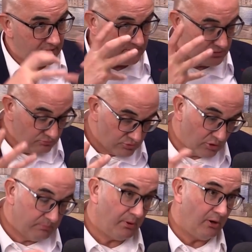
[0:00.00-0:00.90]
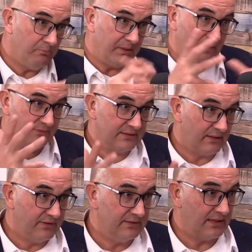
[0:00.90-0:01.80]
de un sol popla
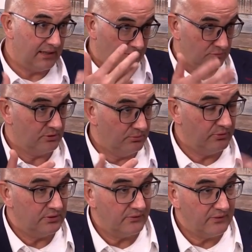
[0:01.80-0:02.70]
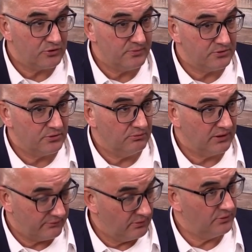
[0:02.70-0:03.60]
etcétera, etcétera, la contribución que te hacían los medios de
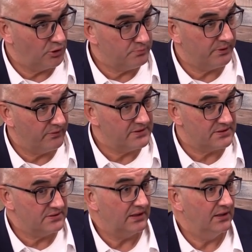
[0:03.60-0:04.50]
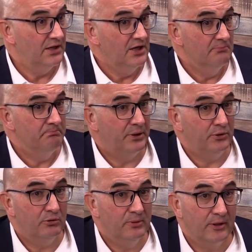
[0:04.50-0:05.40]
comunicación, de los periodistas y tal. Pero
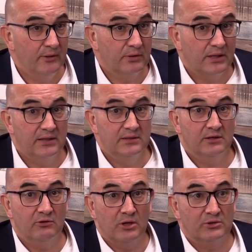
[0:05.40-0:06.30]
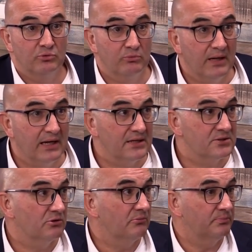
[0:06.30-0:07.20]
yo no me creo que gente como Artur
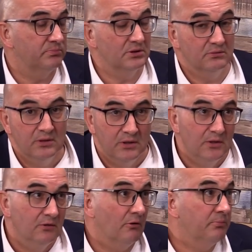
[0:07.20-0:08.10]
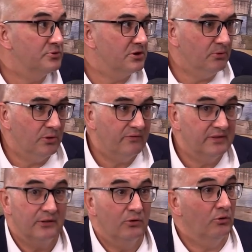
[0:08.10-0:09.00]
Mas, como, bueno, o Puigdemont,
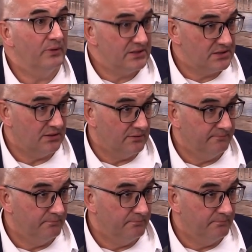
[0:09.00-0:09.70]
etcétera, no lo viesen.